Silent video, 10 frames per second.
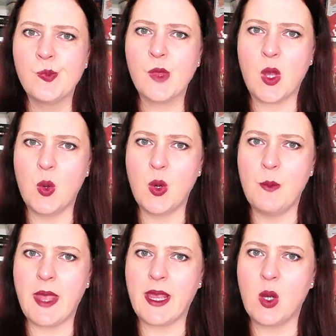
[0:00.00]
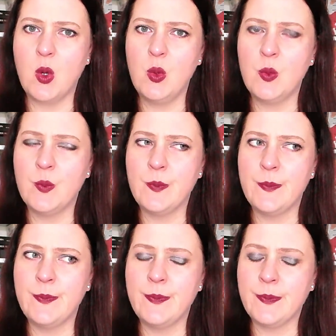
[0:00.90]
Go Go Mango
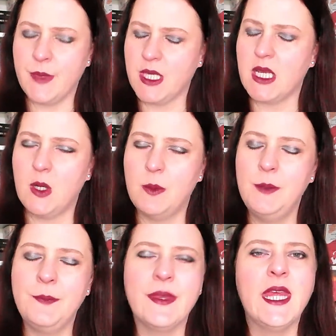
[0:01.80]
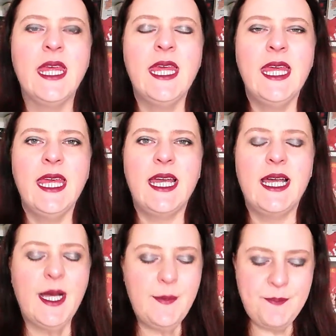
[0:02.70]
ich glaube.
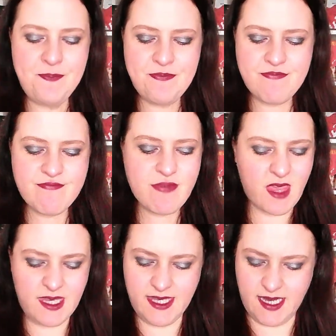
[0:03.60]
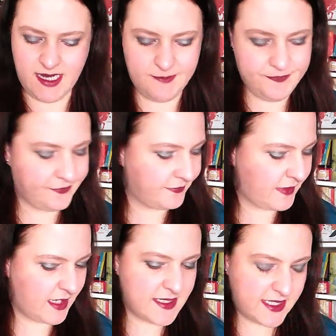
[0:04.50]
Ähm, ja,
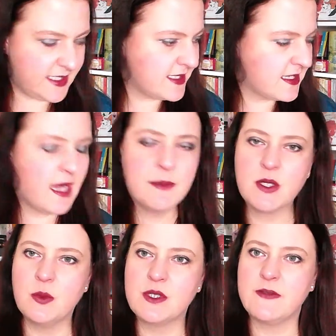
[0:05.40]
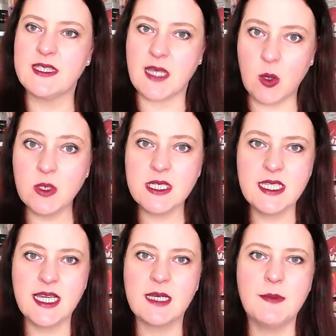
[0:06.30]
Teelichter habe ich komischerweise auch nicht
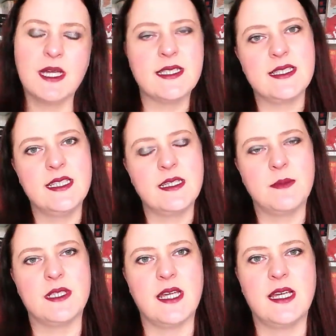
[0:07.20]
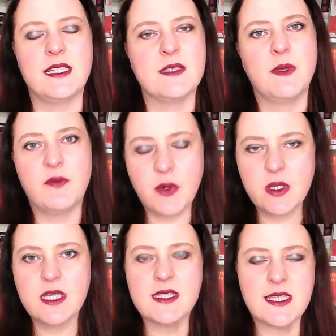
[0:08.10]
leer gemacht. Das liegt aber daran, dass mein Freund
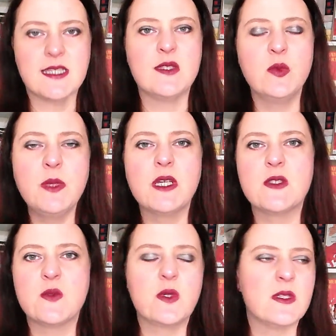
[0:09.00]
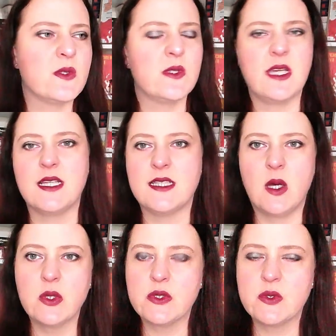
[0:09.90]
jetzt zu mir gezogen ist und der hatte
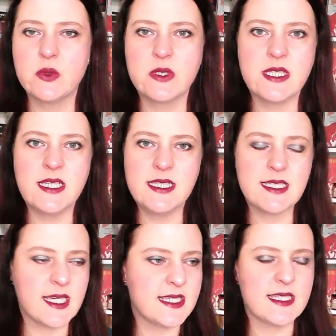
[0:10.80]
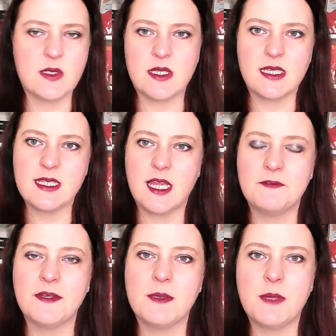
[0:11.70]
auch noch so Teelichtreste und hat die
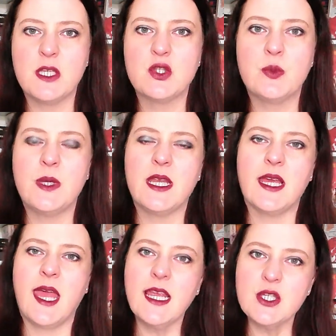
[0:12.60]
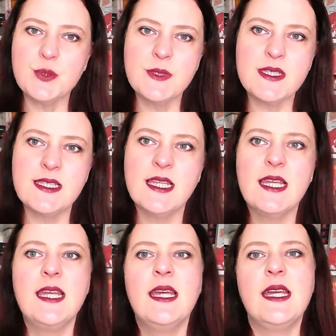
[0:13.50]
einfach in meine Schublade reingeschmissen.
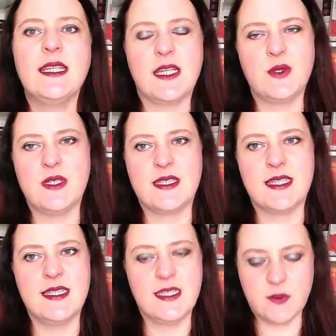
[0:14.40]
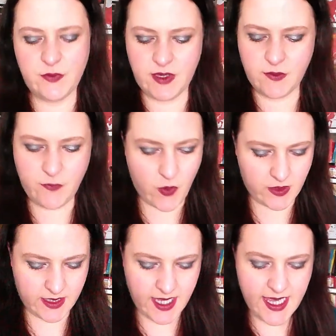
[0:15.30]
Dadurch ist das nicht so viel
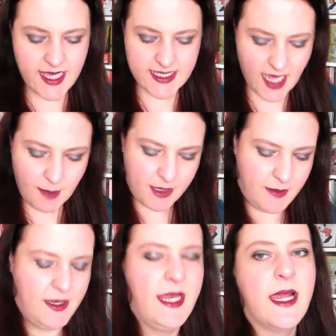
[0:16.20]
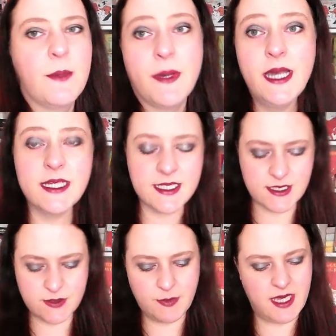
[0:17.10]
geworden. Ich habe aber leer gemacht.
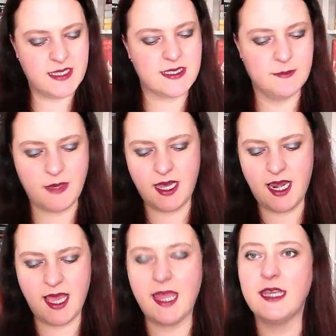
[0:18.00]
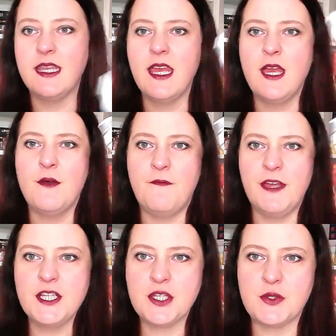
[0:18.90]
Zum ersten Mal einen
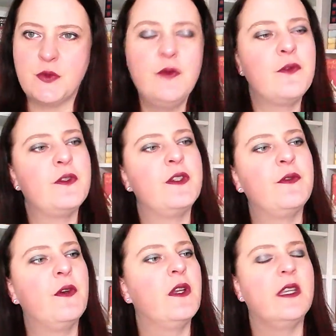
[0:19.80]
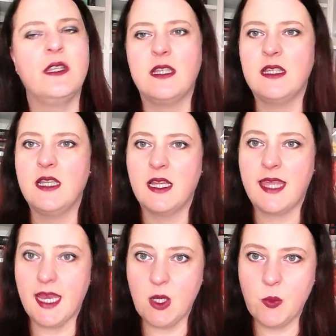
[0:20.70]
Wäscheduft von
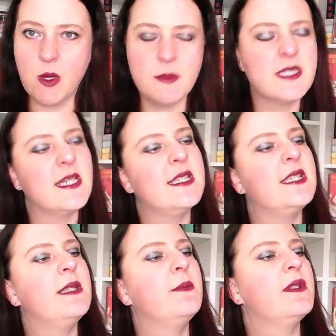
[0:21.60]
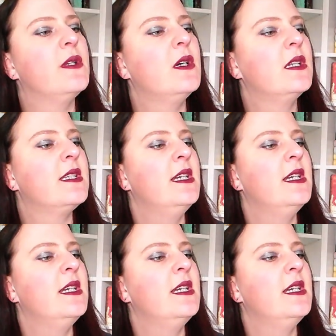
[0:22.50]
Candle Warmers hatte ich den besorgt.